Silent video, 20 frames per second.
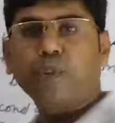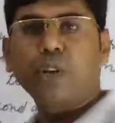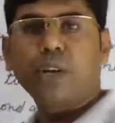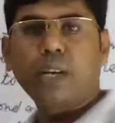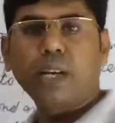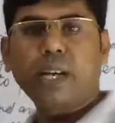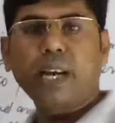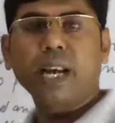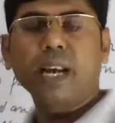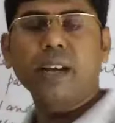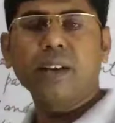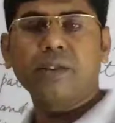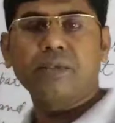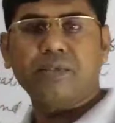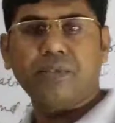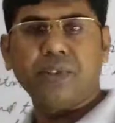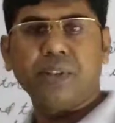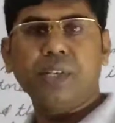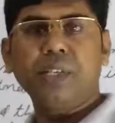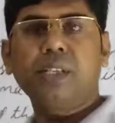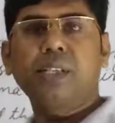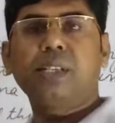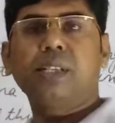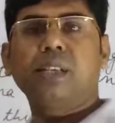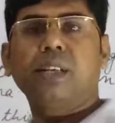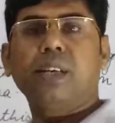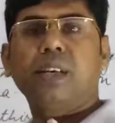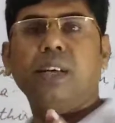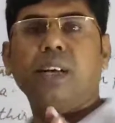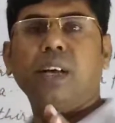ठीक है फर्स्ट
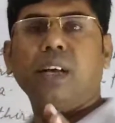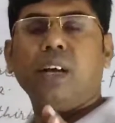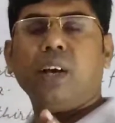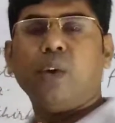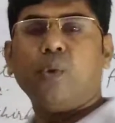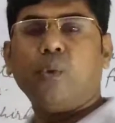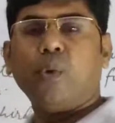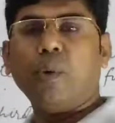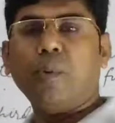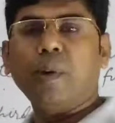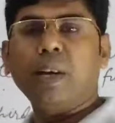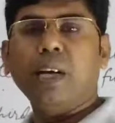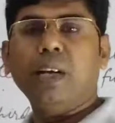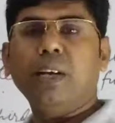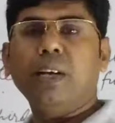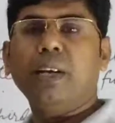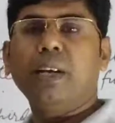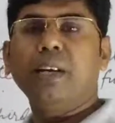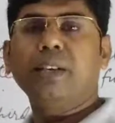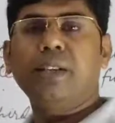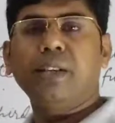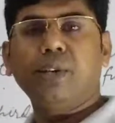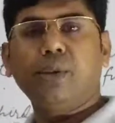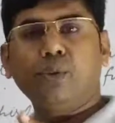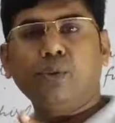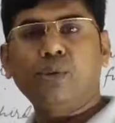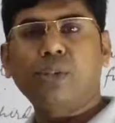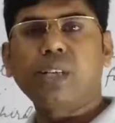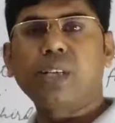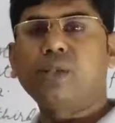वी विल लर्न द
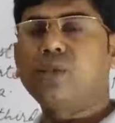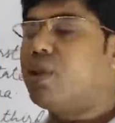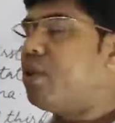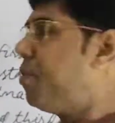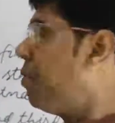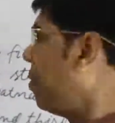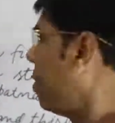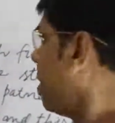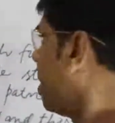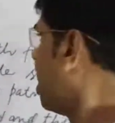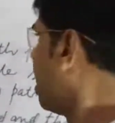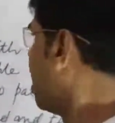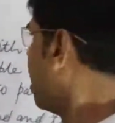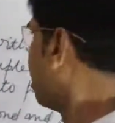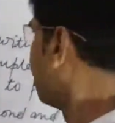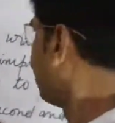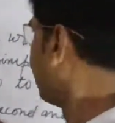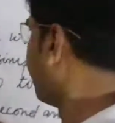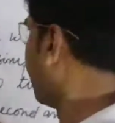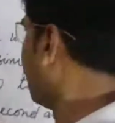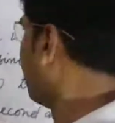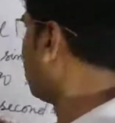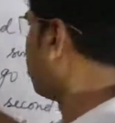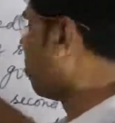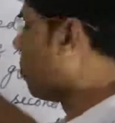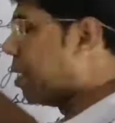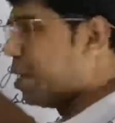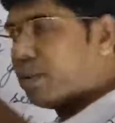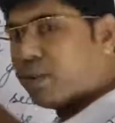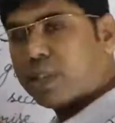यूसेस ऑफ शेल
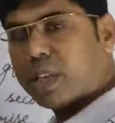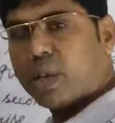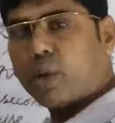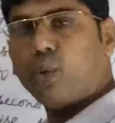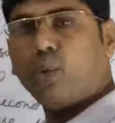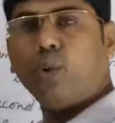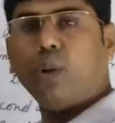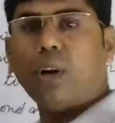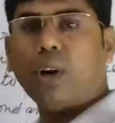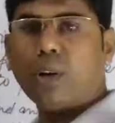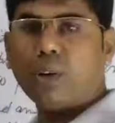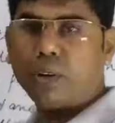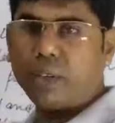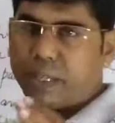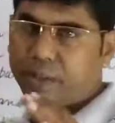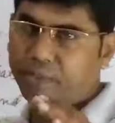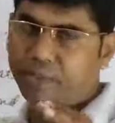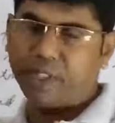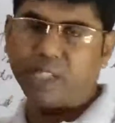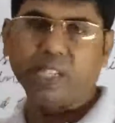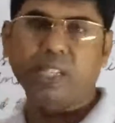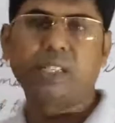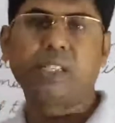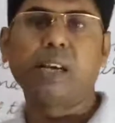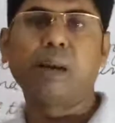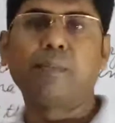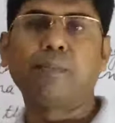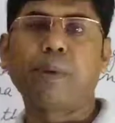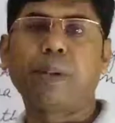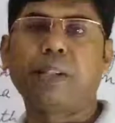तो पहले उसके रूल और विथ
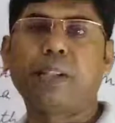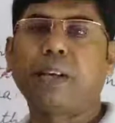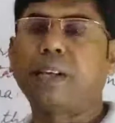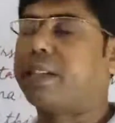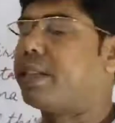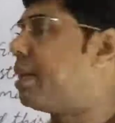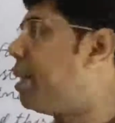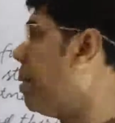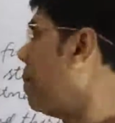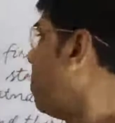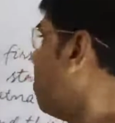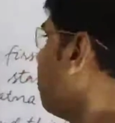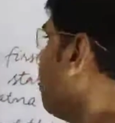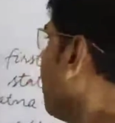एग्जाम्पल देखते हैं